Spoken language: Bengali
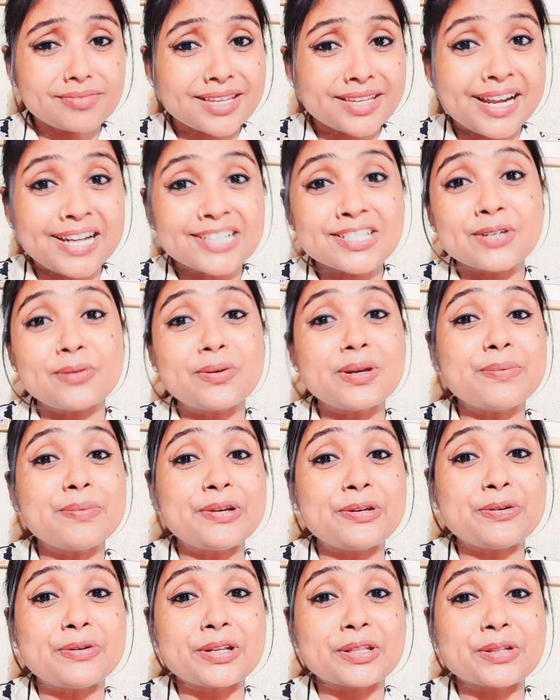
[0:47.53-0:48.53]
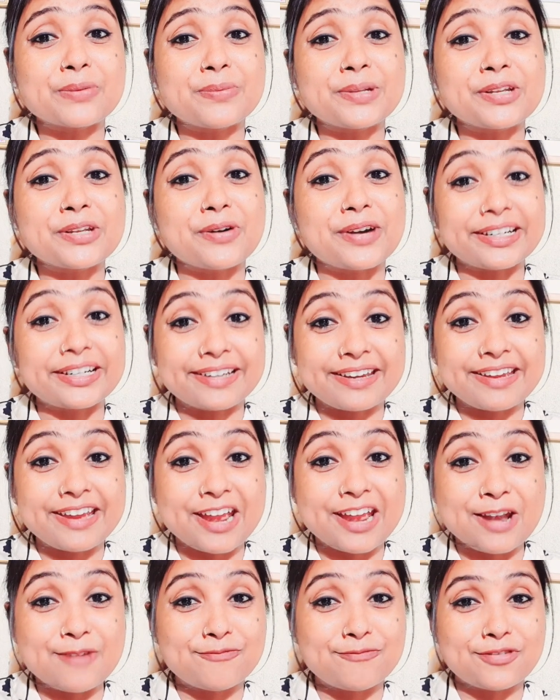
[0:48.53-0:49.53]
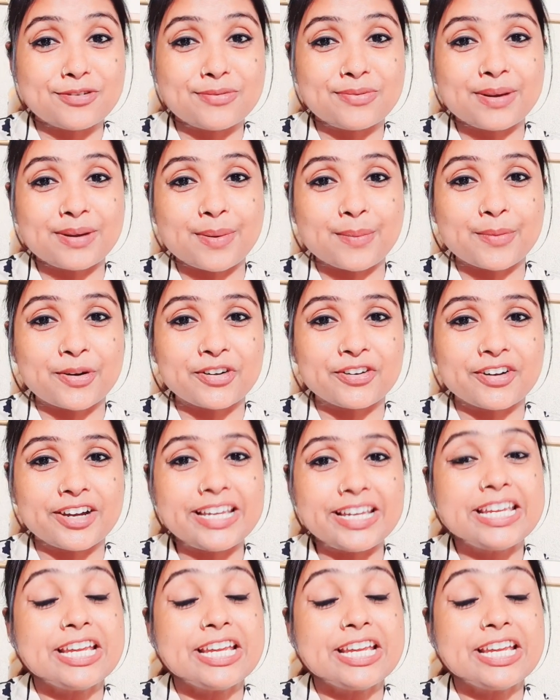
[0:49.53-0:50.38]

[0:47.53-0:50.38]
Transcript: আশা করি ভিডিওটা তোমাদের অনেকটাই হেল্পফুল বলে আমার মনে হয়